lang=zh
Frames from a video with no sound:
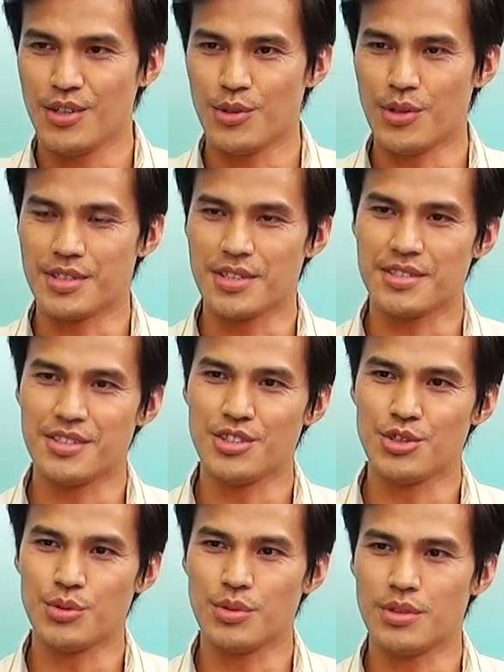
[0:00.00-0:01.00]
或者
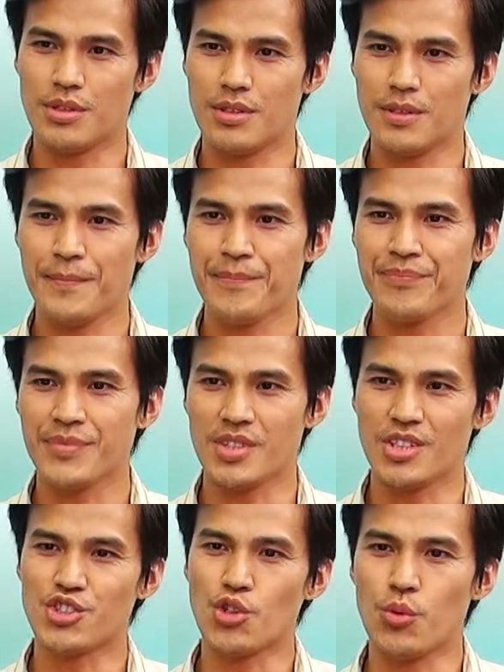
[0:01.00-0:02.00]
是说
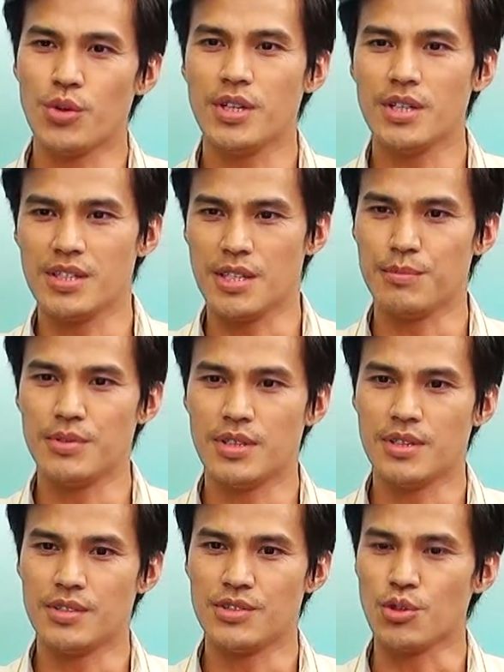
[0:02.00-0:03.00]
你的走位也不
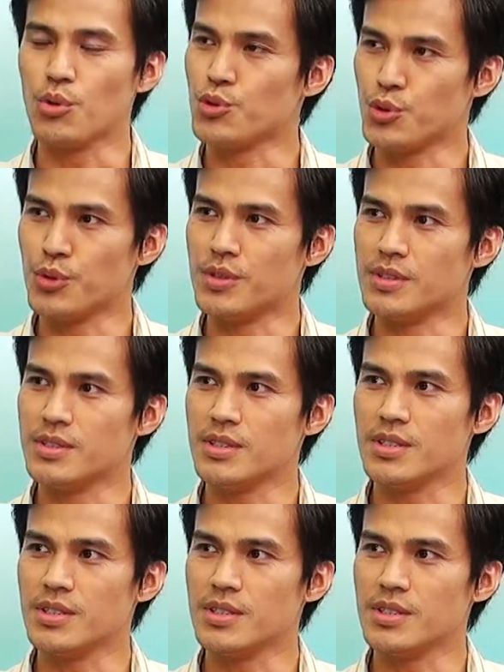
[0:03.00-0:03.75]
能走错，